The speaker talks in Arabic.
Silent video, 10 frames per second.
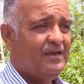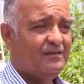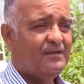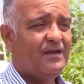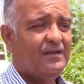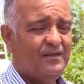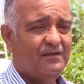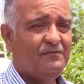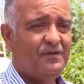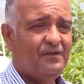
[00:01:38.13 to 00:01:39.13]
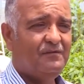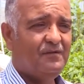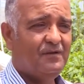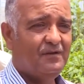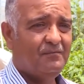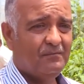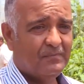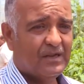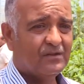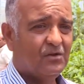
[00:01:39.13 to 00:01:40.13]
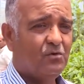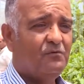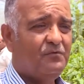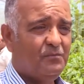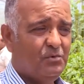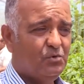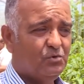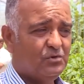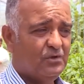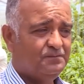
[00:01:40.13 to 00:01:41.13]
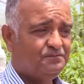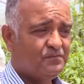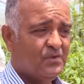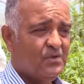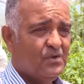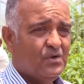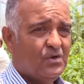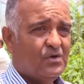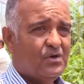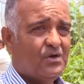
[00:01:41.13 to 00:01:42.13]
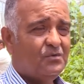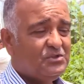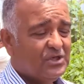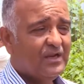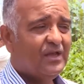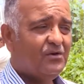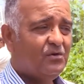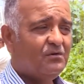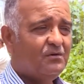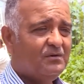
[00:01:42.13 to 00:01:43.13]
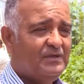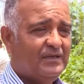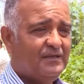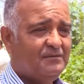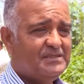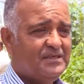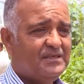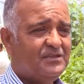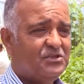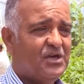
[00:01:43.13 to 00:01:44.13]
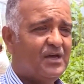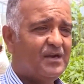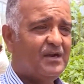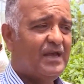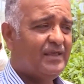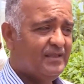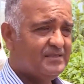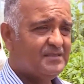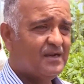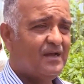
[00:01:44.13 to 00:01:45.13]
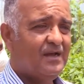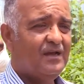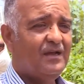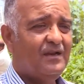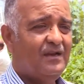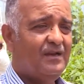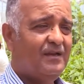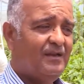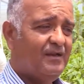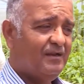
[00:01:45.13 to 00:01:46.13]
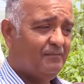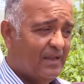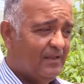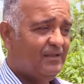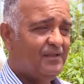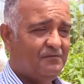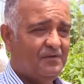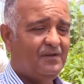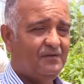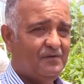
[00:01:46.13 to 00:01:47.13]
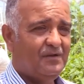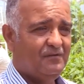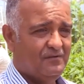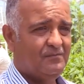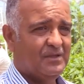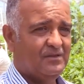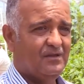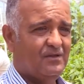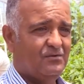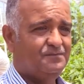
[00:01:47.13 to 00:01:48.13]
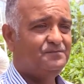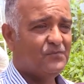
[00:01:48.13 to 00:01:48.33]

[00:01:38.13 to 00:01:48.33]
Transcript: التقنيه في مناطقهم في بيوتهم وان شاء الله انه يعني بزيد انتشار هذه الزراعه المائيه في في في المنطقه هون.